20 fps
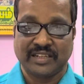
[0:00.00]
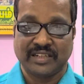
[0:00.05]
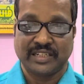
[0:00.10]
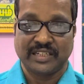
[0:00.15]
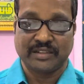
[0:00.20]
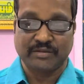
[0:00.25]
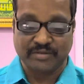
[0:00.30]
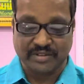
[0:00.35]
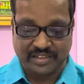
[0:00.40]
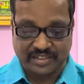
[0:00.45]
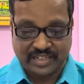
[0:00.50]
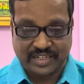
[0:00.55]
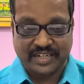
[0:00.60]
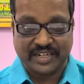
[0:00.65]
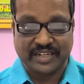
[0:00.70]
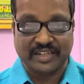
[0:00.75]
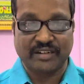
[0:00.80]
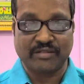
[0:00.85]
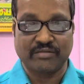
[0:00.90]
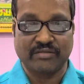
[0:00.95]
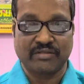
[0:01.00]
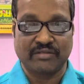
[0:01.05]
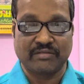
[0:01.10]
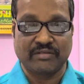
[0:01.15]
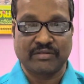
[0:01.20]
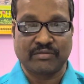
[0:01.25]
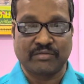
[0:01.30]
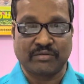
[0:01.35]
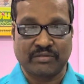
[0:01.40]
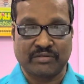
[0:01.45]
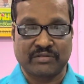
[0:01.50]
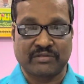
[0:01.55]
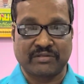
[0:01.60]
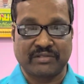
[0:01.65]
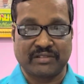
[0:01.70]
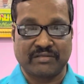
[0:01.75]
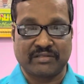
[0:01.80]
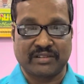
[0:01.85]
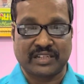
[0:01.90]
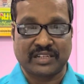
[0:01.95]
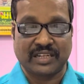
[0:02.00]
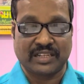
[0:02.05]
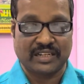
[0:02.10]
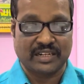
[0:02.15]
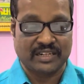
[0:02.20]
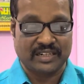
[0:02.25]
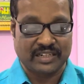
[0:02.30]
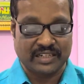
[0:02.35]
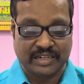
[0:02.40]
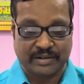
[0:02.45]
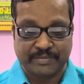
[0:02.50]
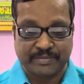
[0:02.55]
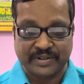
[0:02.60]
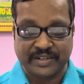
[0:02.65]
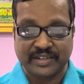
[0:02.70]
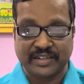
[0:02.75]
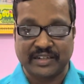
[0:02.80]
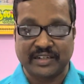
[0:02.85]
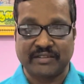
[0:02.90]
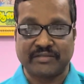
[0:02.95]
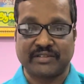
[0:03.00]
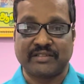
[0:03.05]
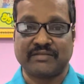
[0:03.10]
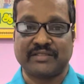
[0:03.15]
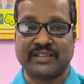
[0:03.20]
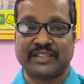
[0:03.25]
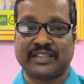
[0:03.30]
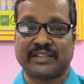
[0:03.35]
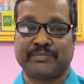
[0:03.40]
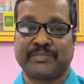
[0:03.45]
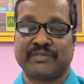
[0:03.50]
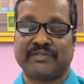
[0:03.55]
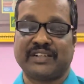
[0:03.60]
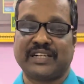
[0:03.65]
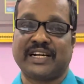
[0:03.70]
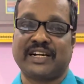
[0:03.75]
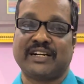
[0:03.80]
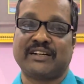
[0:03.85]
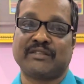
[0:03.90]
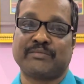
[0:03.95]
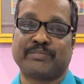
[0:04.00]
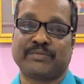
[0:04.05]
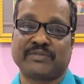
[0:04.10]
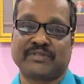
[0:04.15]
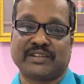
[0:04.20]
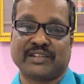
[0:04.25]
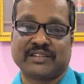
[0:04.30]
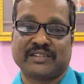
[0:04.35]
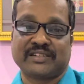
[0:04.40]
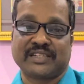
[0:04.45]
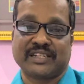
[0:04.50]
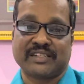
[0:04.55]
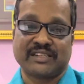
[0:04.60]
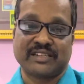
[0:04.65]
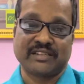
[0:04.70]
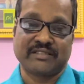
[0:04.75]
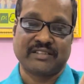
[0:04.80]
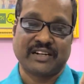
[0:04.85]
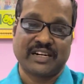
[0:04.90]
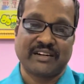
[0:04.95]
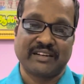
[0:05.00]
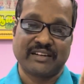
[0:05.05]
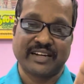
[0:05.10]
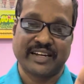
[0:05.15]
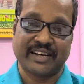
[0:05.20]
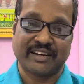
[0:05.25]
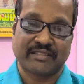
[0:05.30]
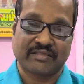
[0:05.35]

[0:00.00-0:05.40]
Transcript: இருபதுக்கு கீழே உள்ளவங்களுக்கு உங்களுக்கு சொல்லிக் கொடுத்தா தான் நீங்கள் அப்படியே வருவீங்க இப்போ விளையாட்டு போட்டி செஸ் விளையாடுங்க